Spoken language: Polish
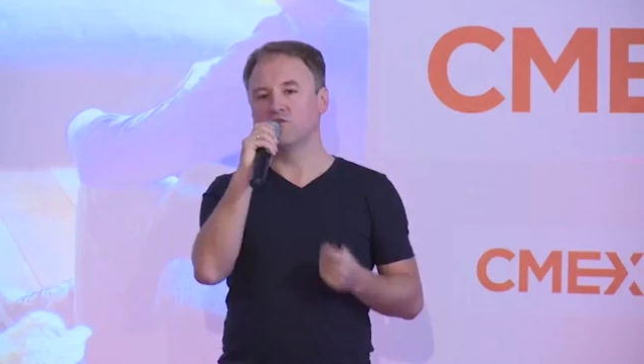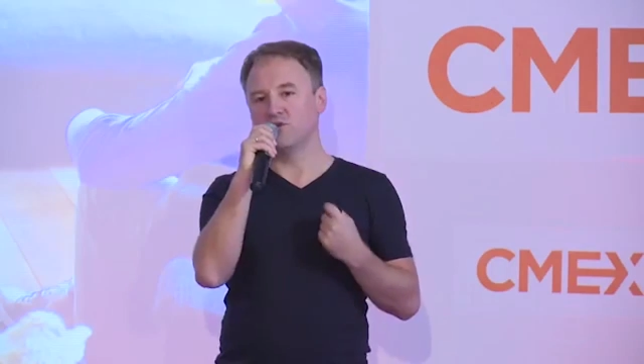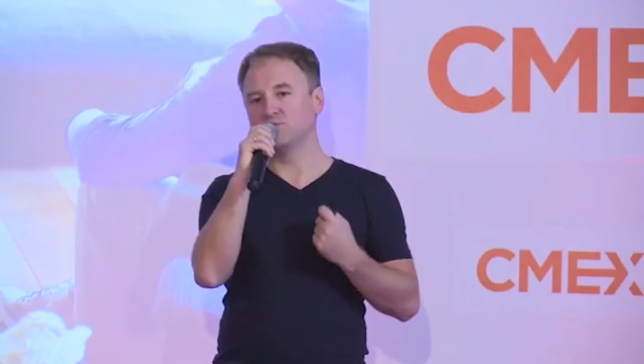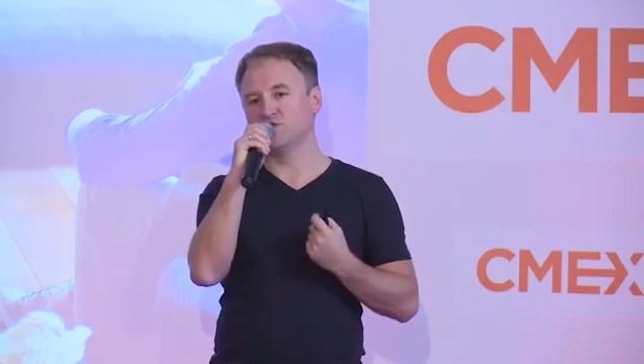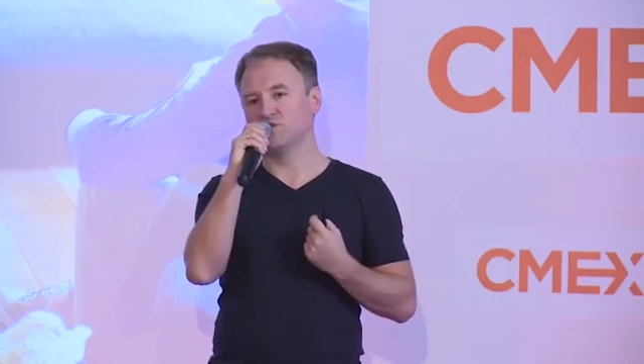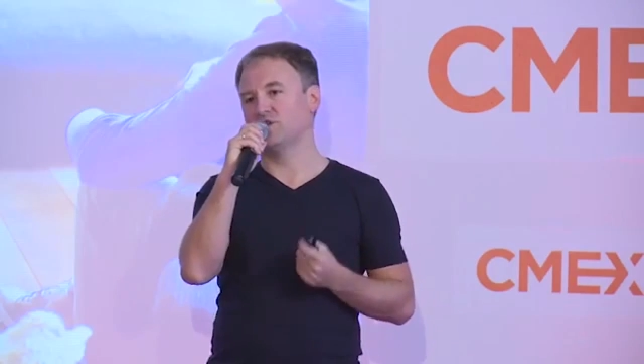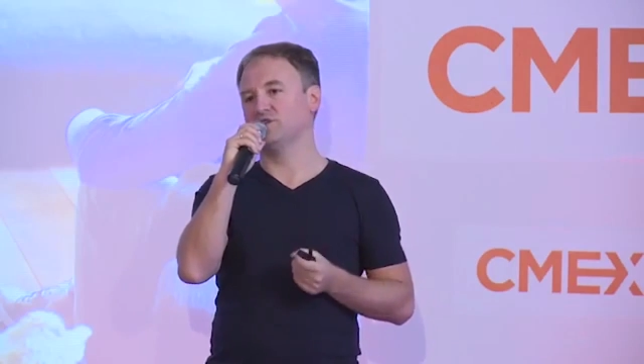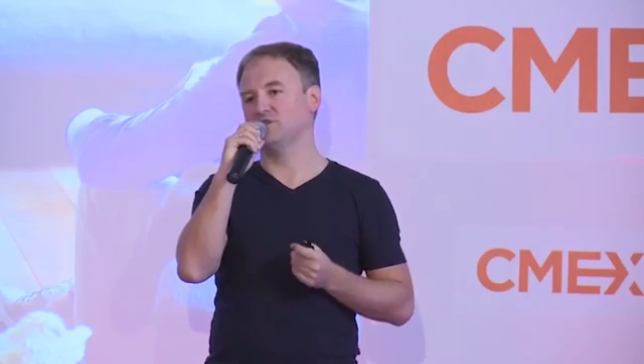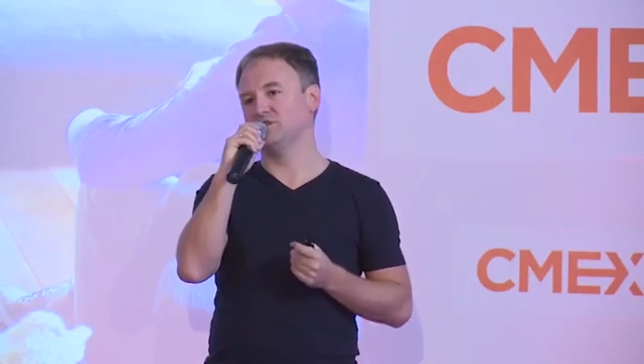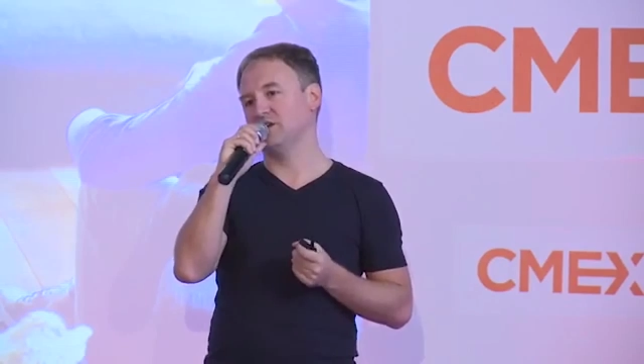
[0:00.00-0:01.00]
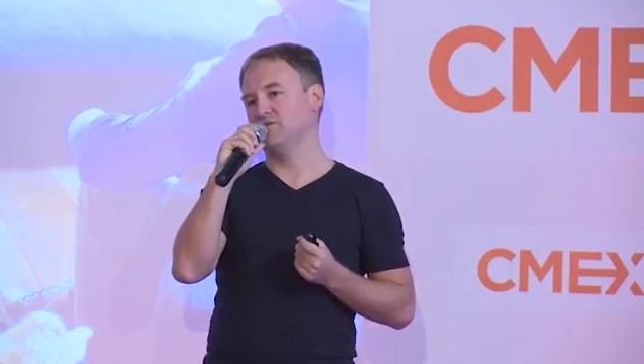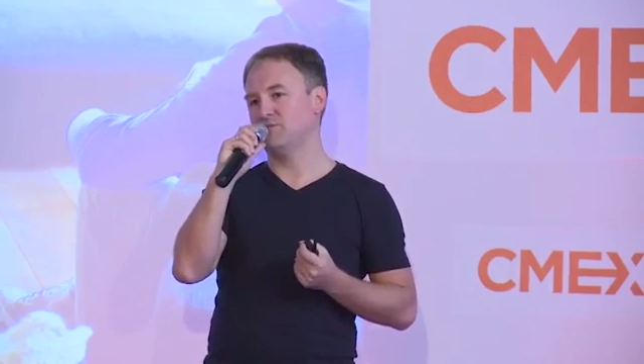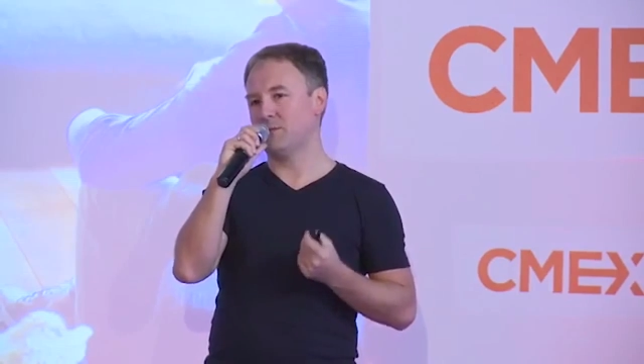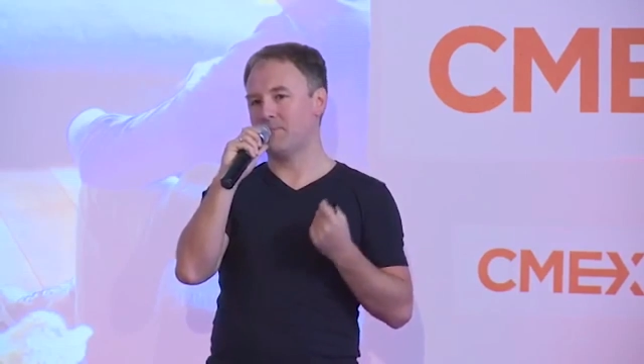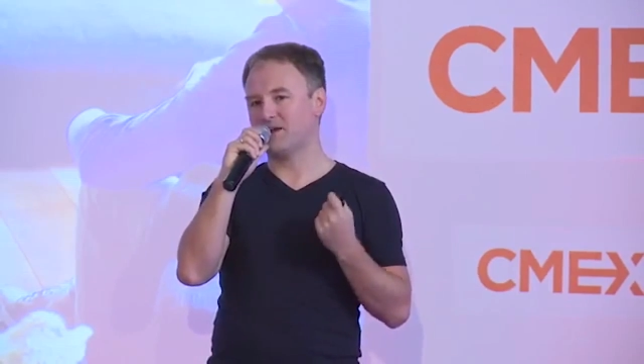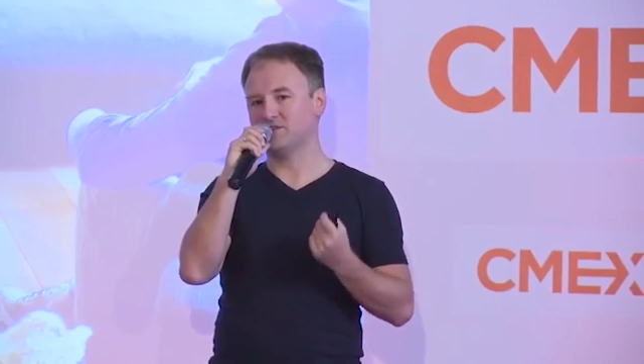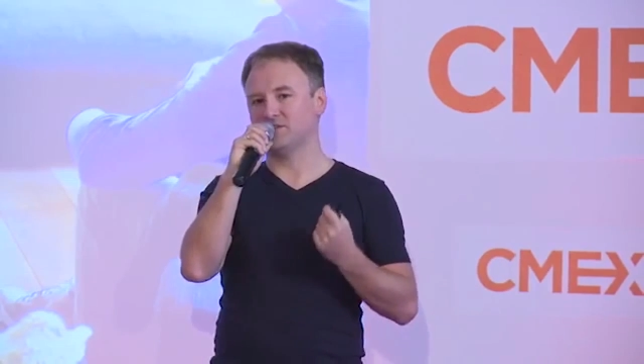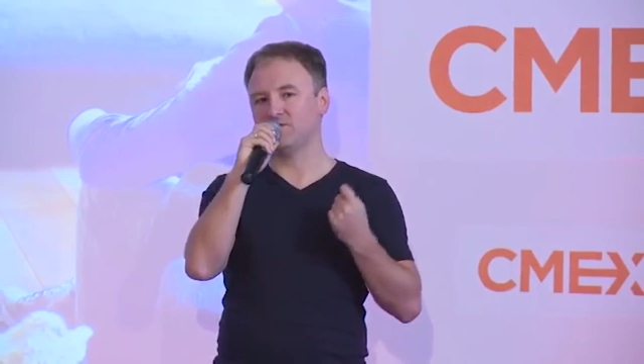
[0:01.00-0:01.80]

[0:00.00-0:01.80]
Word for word: to w moim przekonaniu jest naj, najbardziej,